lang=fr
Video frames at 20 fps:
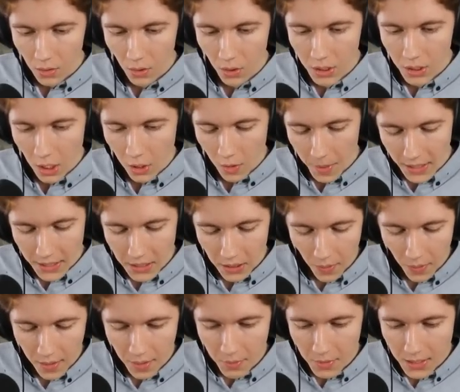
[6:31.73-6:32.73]
Ok, je vais
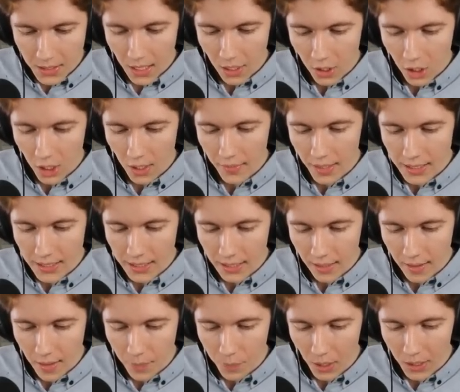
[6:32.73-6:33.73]
partir en cimetière. J'ai le
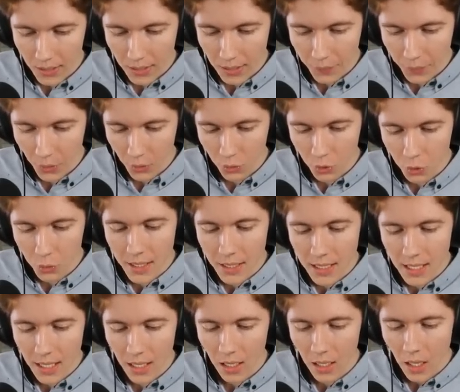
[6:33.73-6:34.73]
Valkyrie ici pour aller défendre de toute
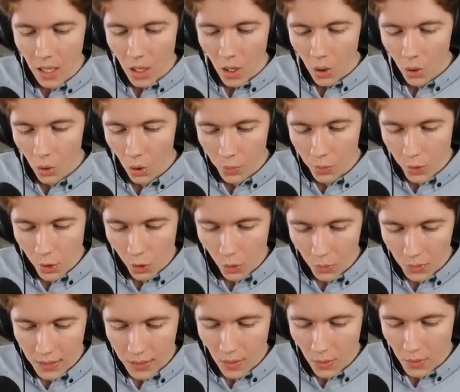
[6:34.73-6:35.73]
manière le
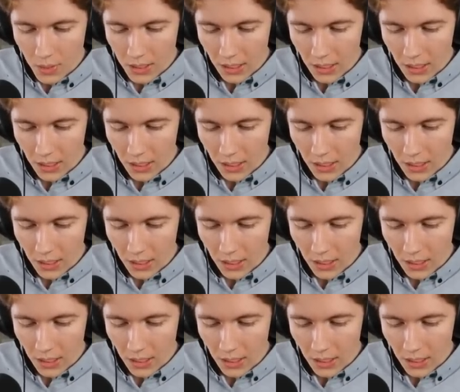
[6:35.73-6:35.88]
bûcheron qui se